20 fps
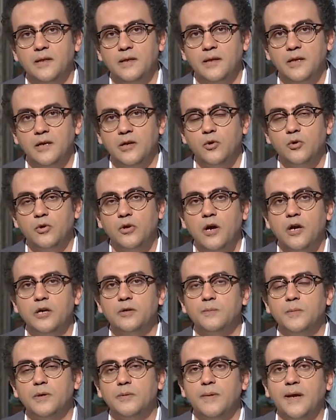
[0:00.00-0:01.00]

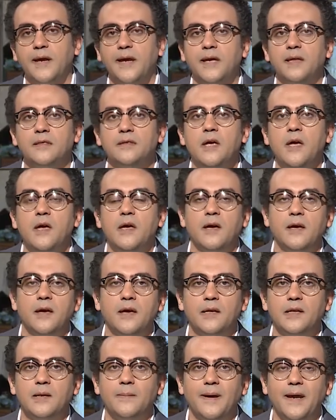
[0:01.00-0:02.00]
الجرعات من مكان
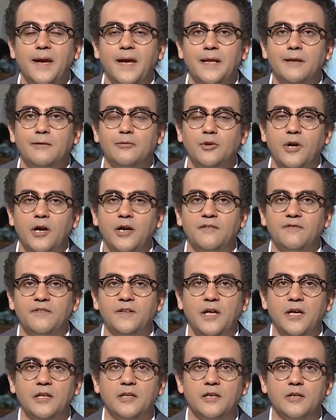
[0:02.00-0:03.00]
لمكان لأن
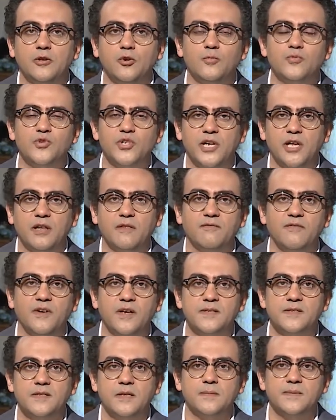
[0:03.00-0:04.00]
عارفين حضراتكم شركة
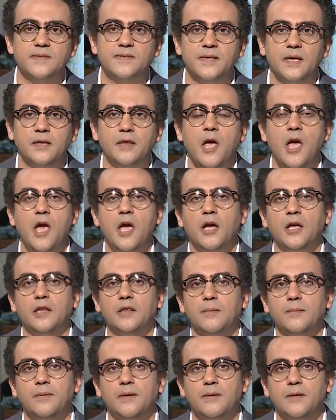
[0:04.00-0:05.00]
فايزر بالذات
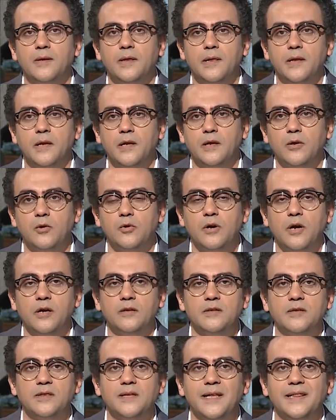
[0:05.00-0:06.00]
إن
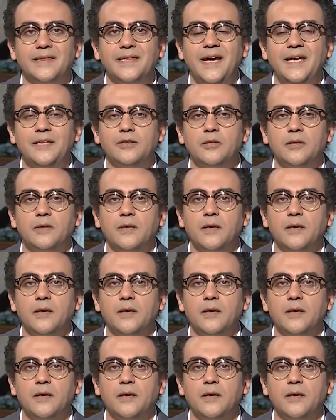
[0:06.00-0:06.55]
الجرعات تتنقل تحت